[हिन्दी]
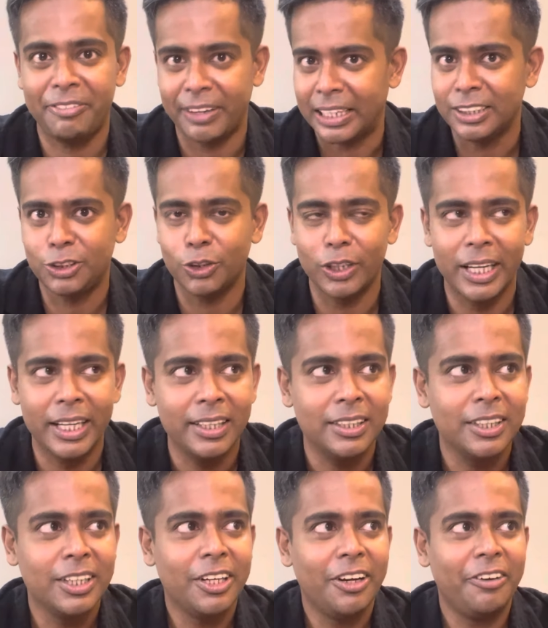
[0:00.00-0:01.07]
फ्रेंड्स टूडे
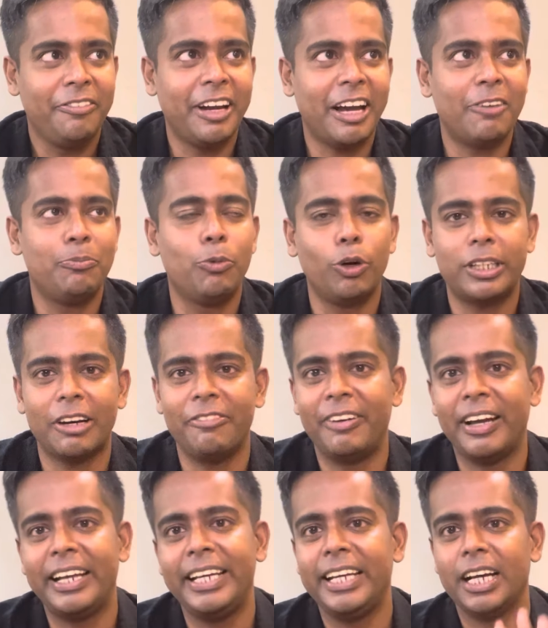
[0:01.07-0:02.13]
वी हैव बुकड अ
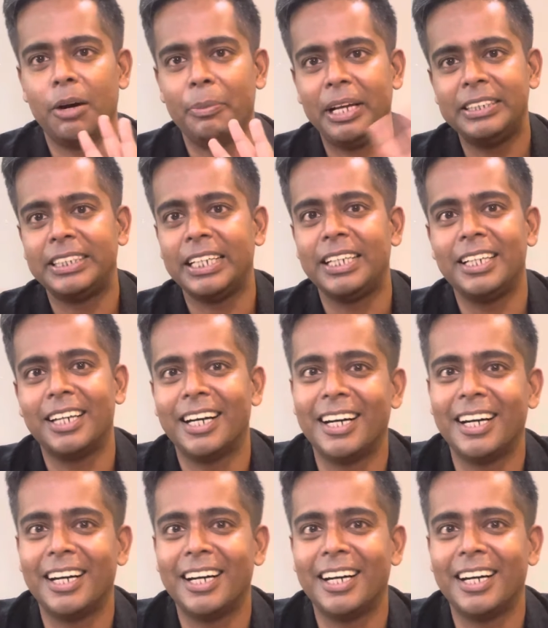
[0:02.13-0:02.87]
वेरी अमेजिंग